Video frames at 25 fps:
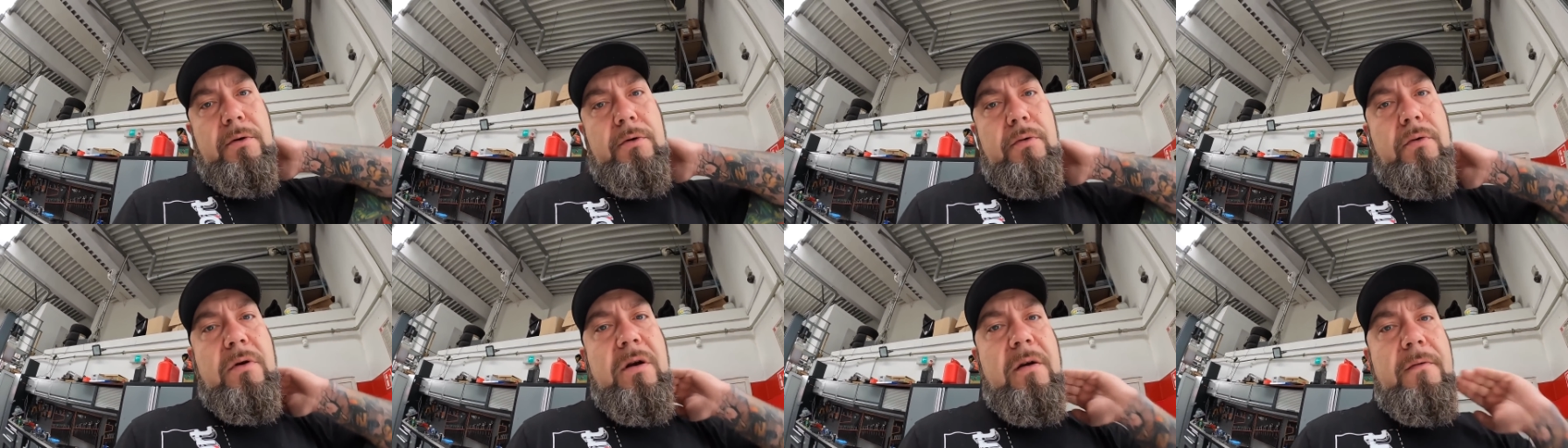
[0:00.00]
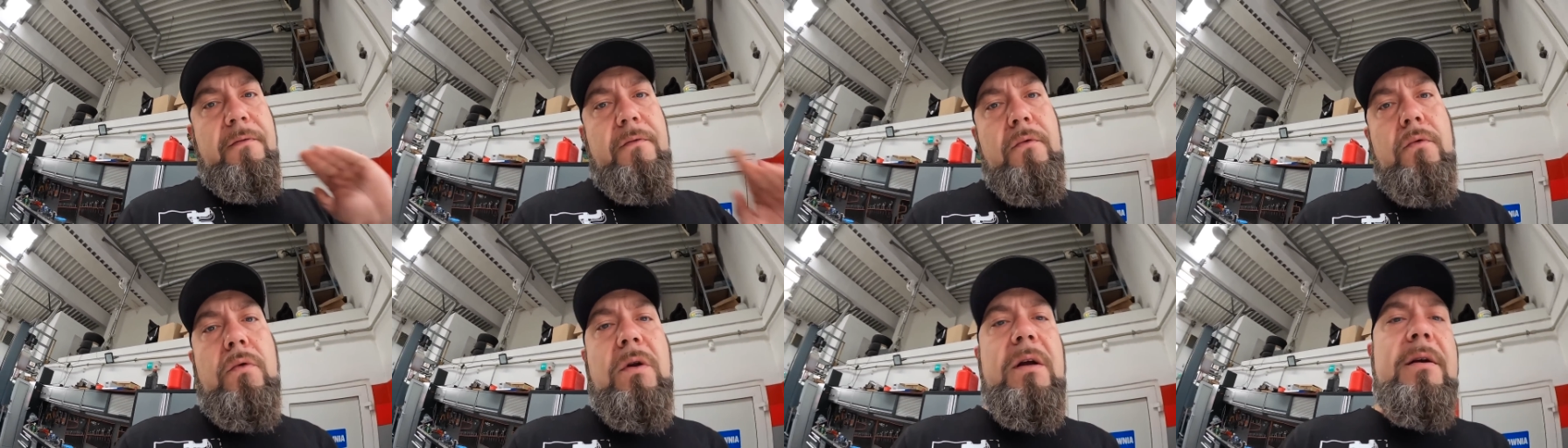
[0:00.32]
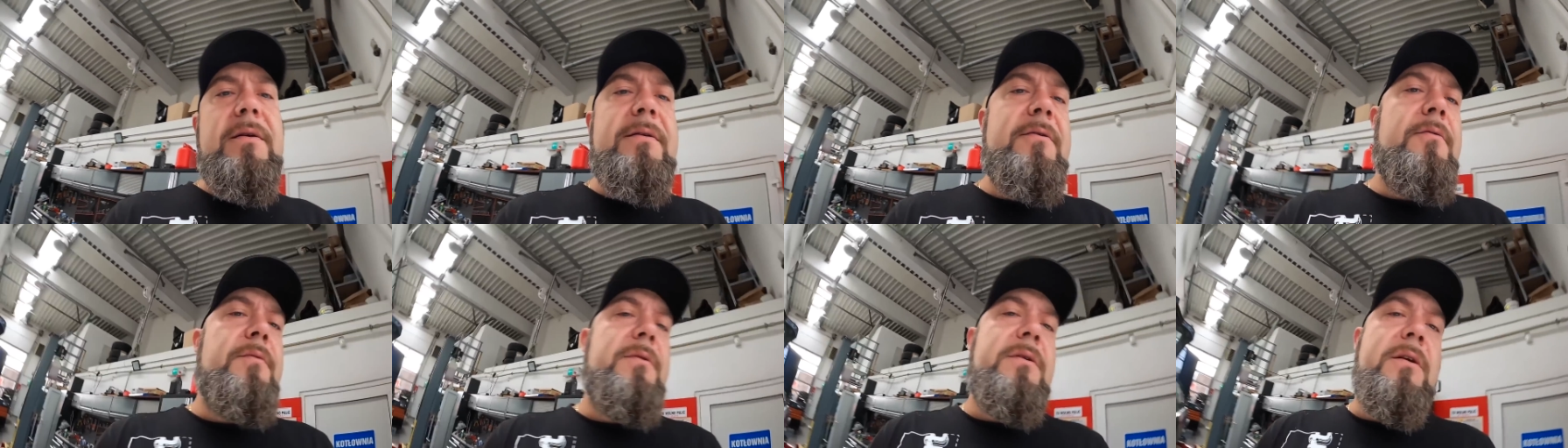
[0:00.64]
kciuka w
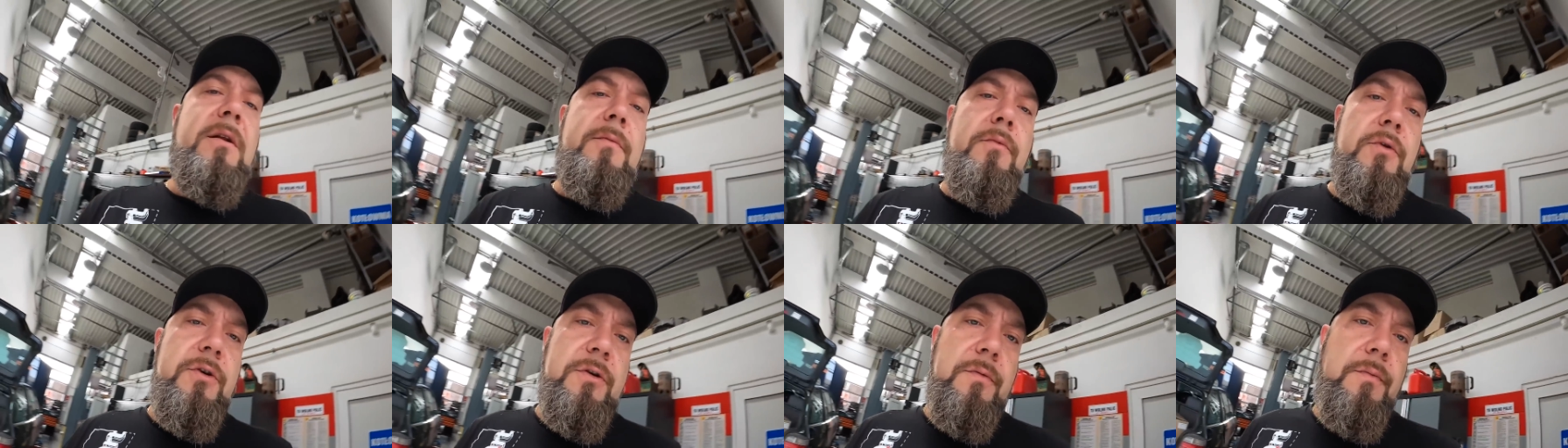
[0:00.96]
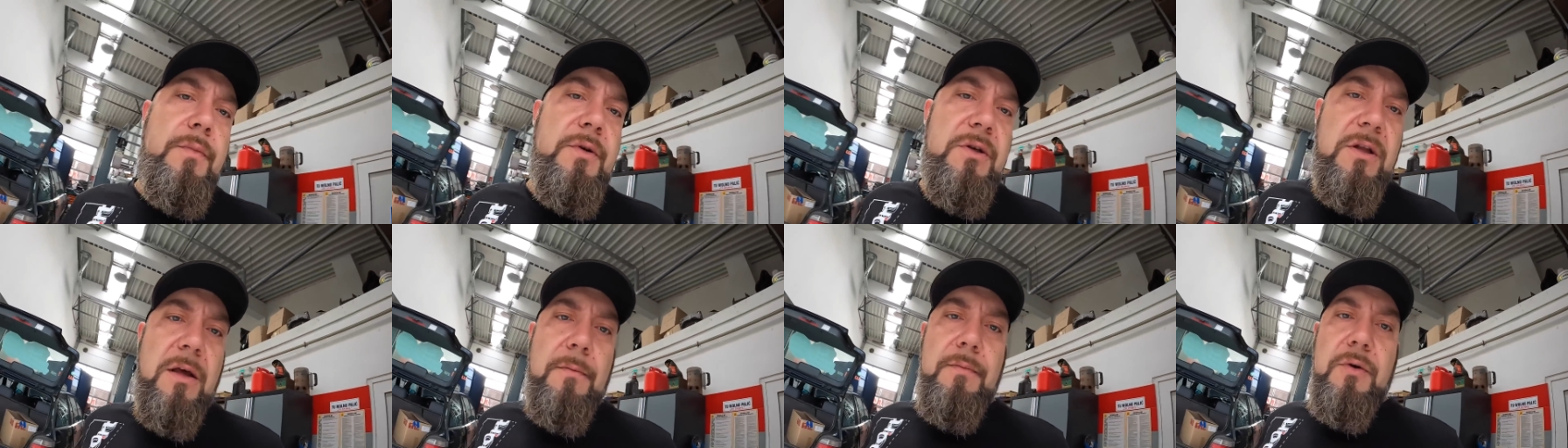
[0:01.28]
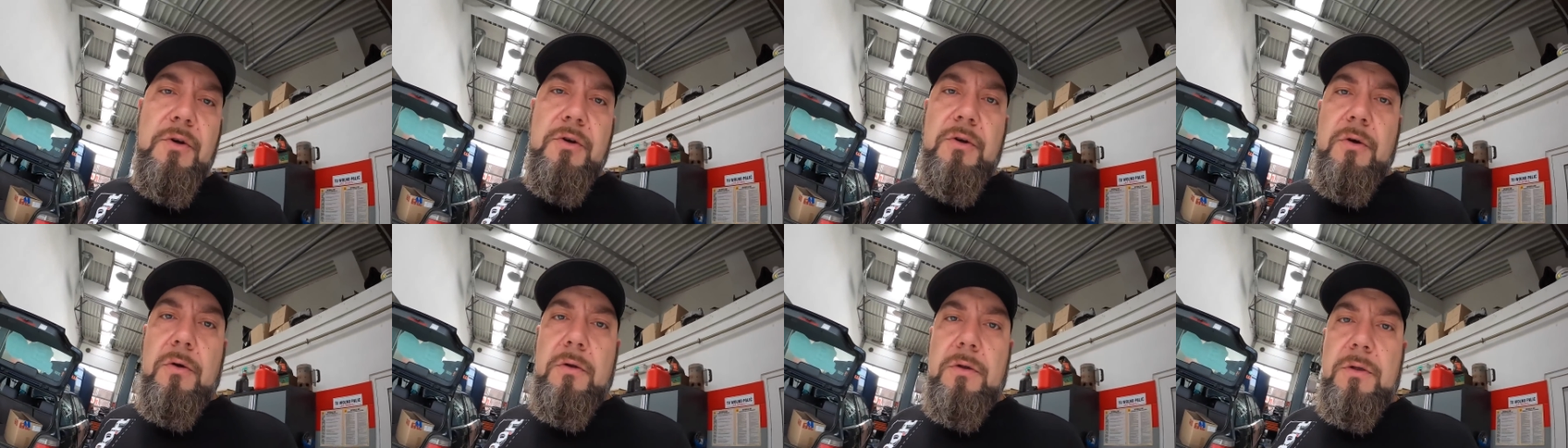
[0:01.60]
górę, subskrybuj, żeby być na
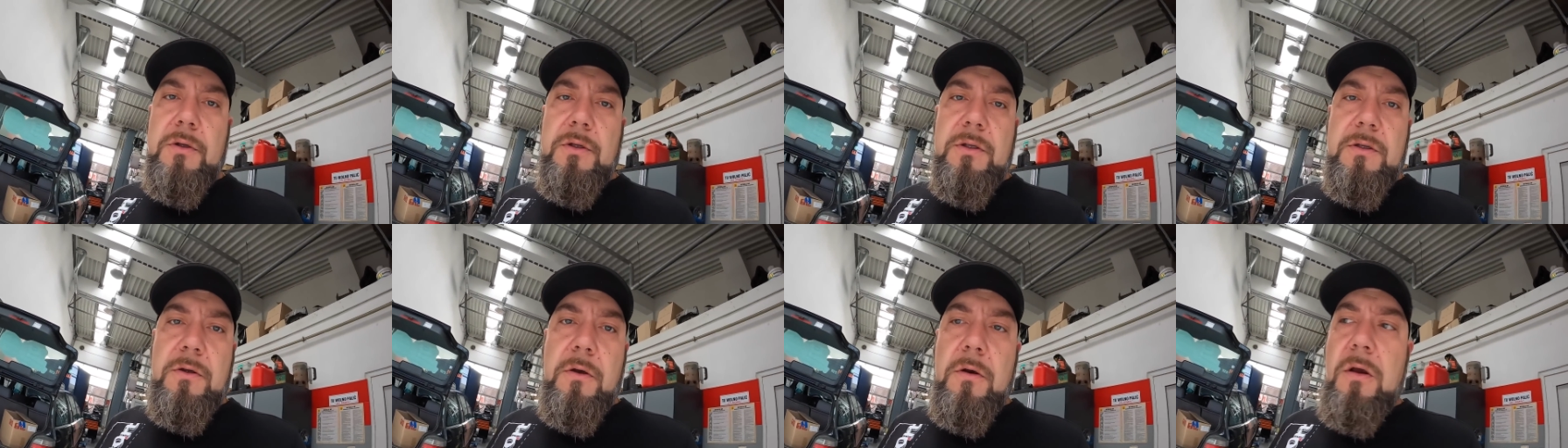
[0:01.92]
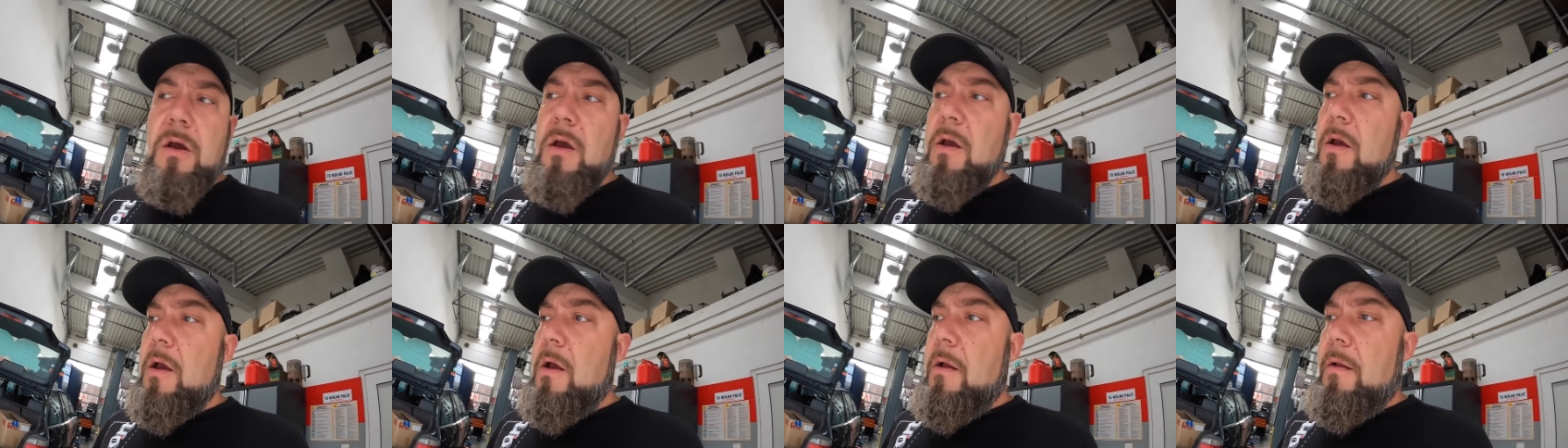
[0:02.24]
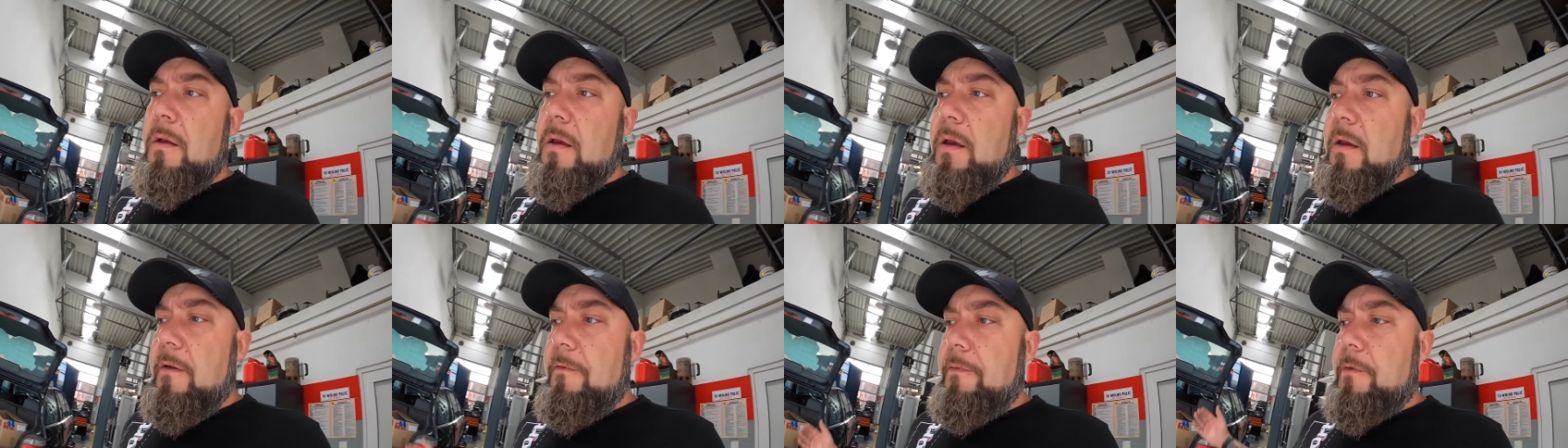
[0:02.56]
bieżąco
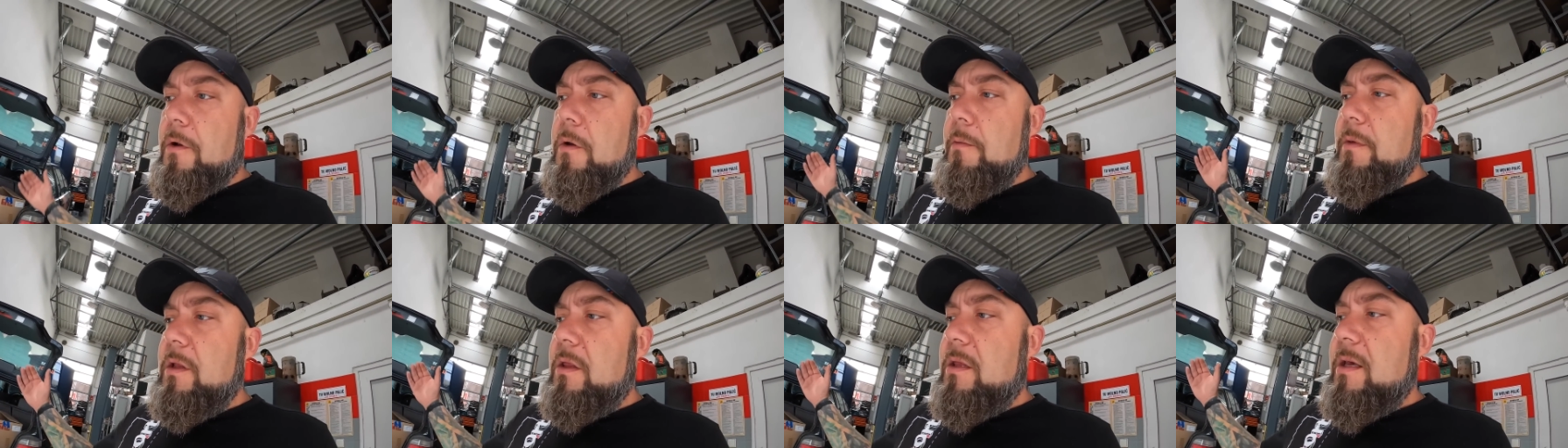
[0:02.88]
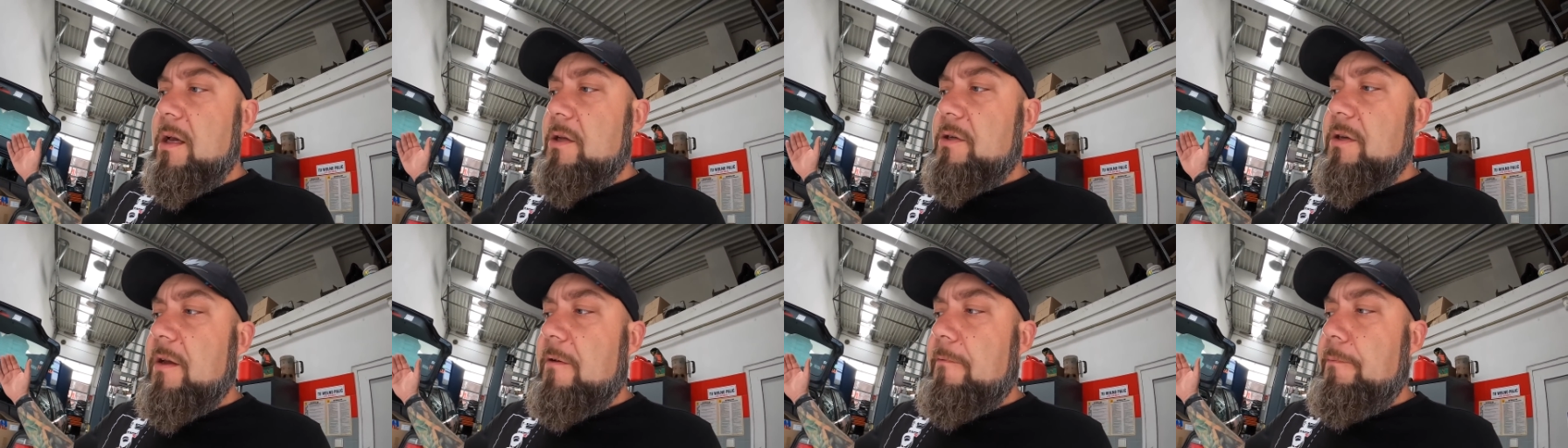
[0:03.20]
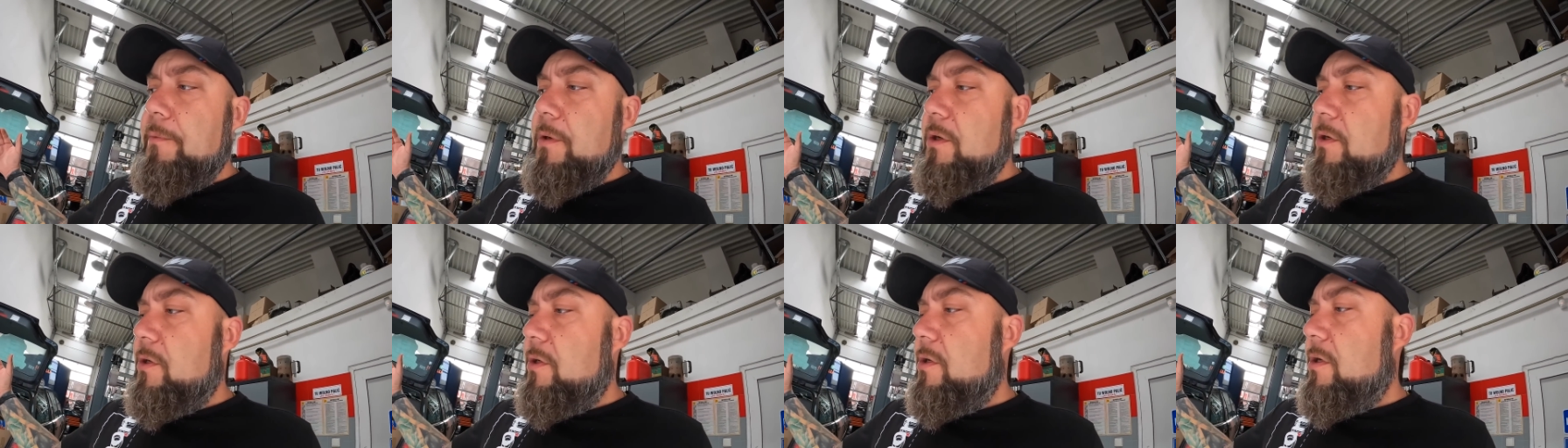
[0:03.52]
i w
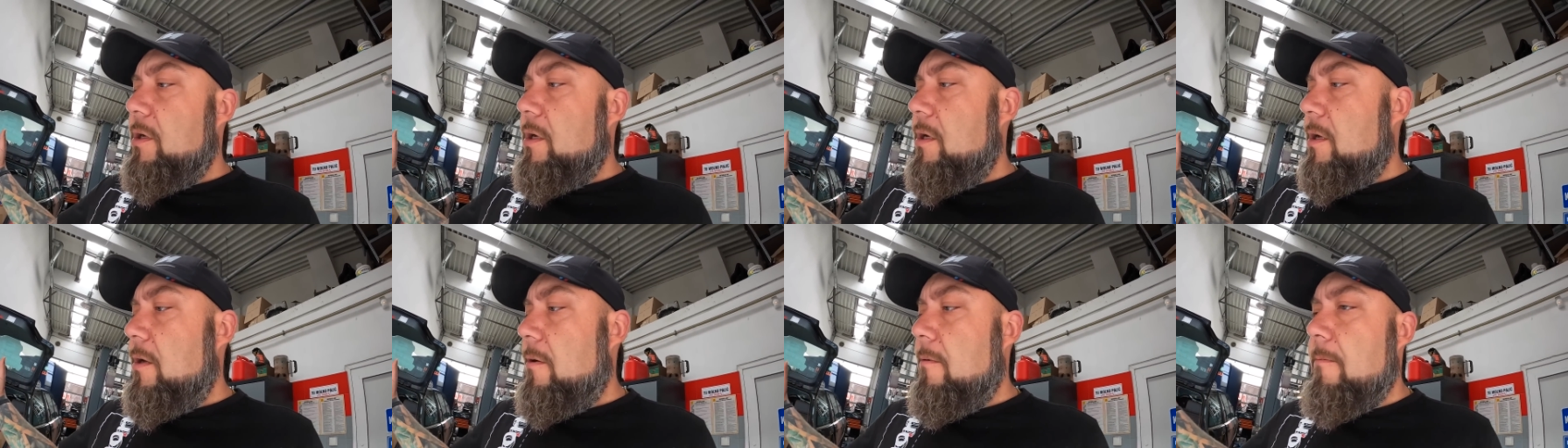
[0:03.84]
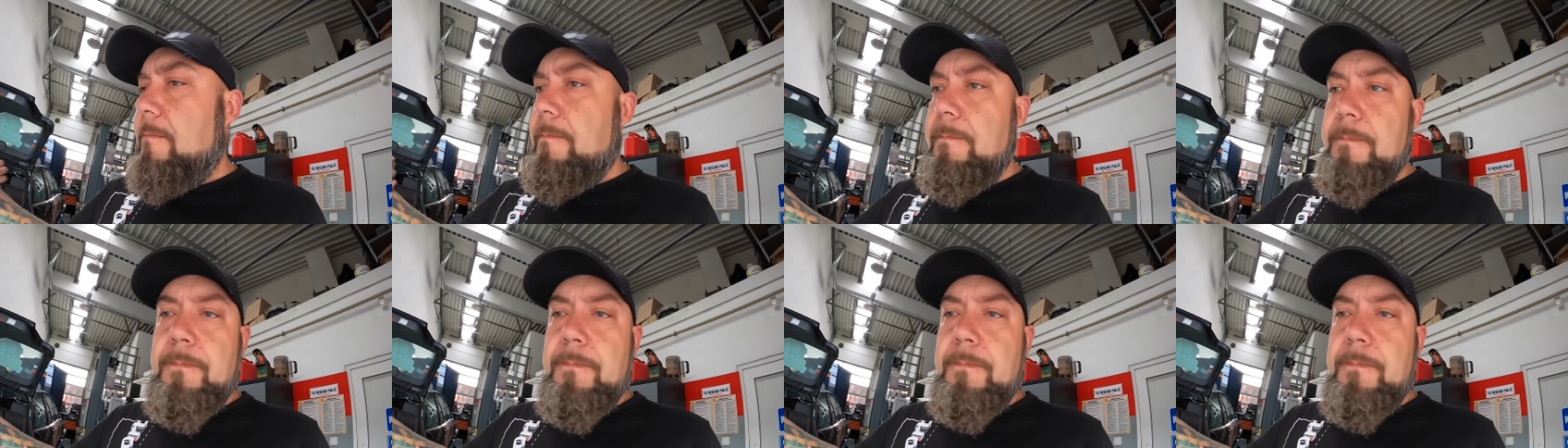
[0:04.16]
komentarzach piszcie